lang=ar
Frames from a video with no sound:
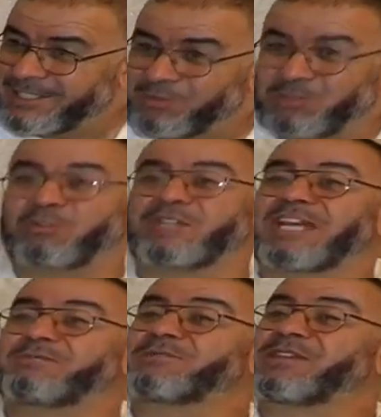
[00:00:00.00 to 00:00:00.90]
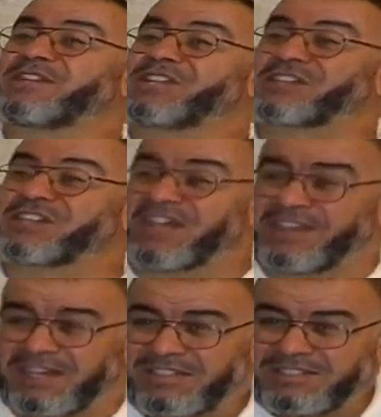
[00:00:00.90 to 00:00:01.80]
وتقول لك انا من مدينه
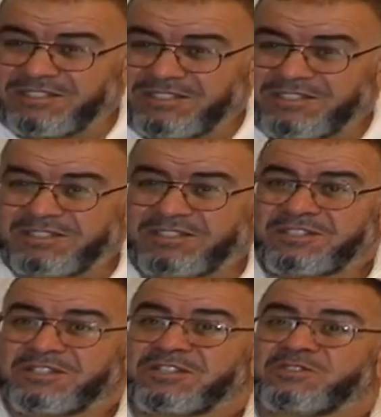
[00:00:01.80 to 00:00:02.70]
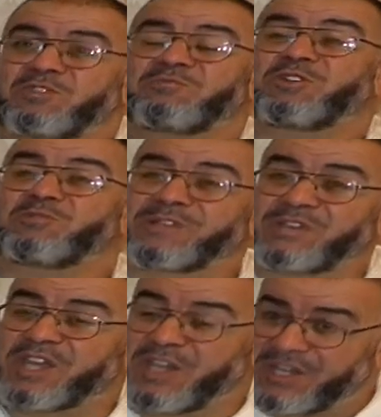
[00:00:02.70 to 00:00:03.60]
كذا والمعلومات
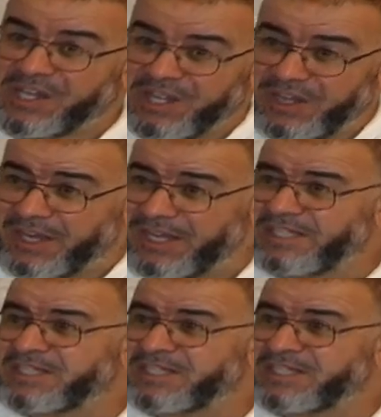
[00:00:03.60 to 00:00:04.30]
نتاعي هي كذا